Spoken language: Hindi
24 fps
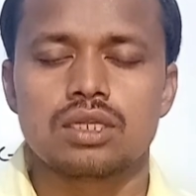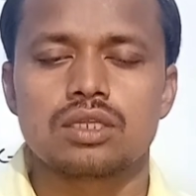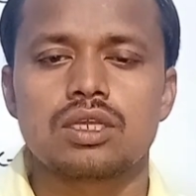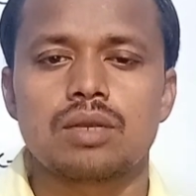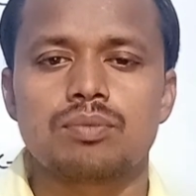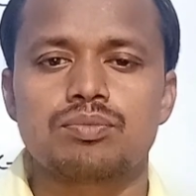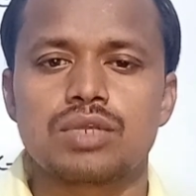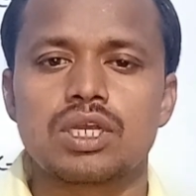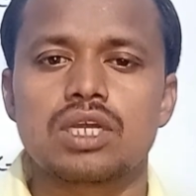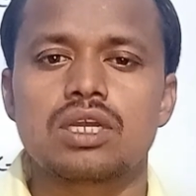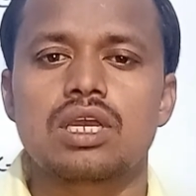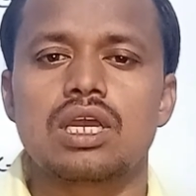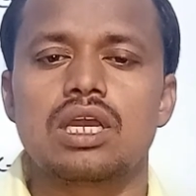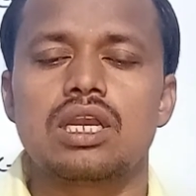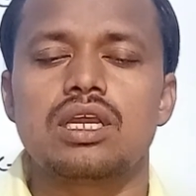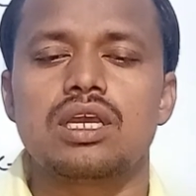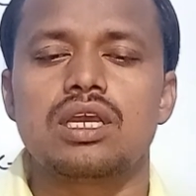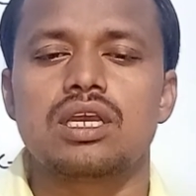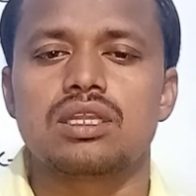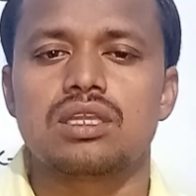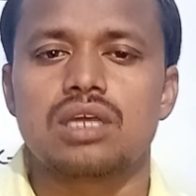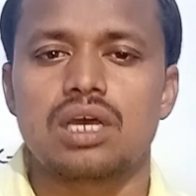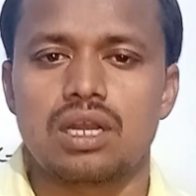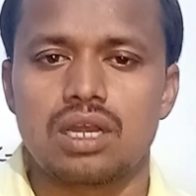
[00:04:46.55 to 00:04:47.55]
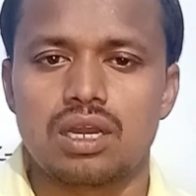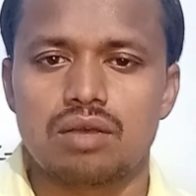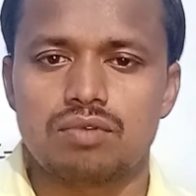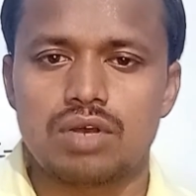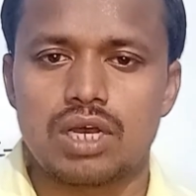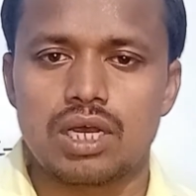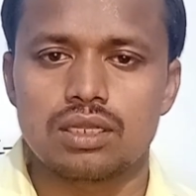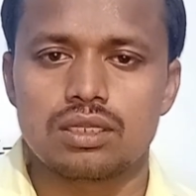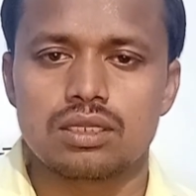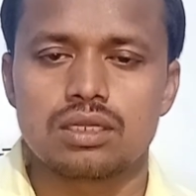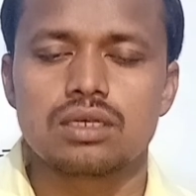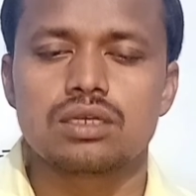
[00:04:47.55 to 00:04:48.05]
तब तक के लिए
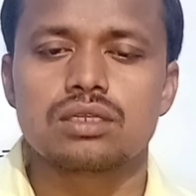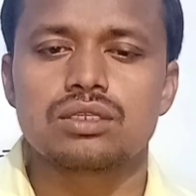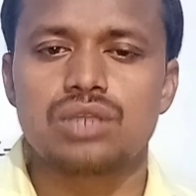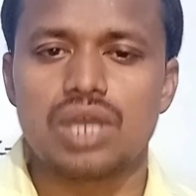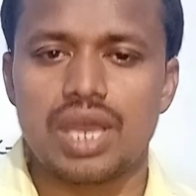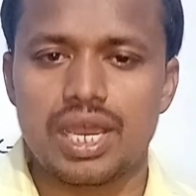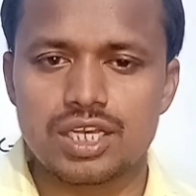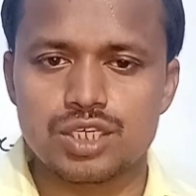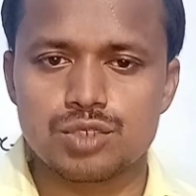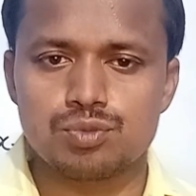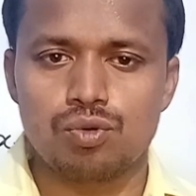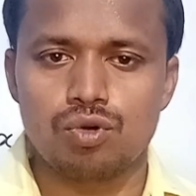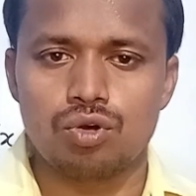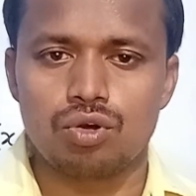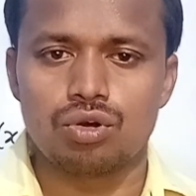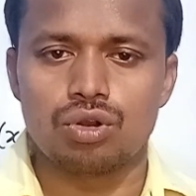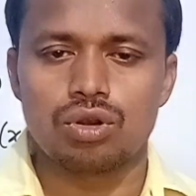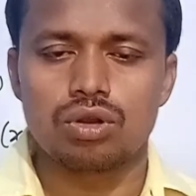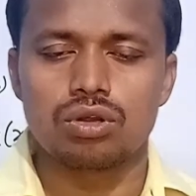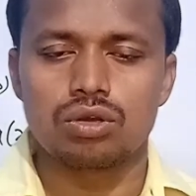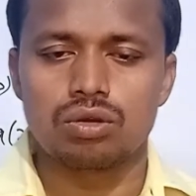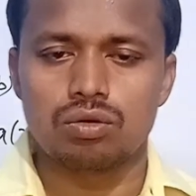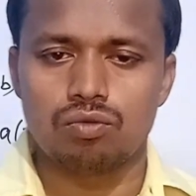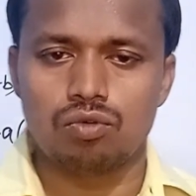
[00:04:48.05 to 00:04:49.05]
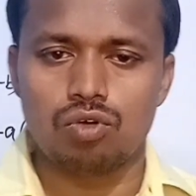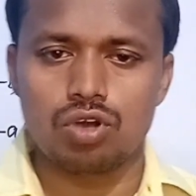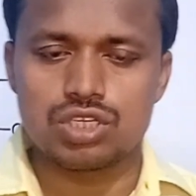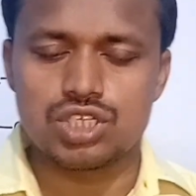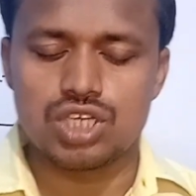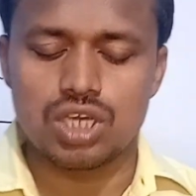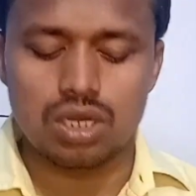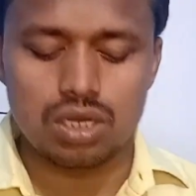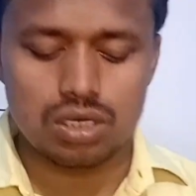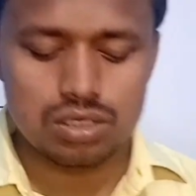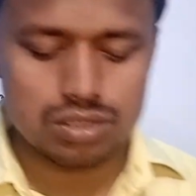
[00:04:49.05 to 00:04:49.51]
धन्यवाद थैंक्स फॉर वॉचिंग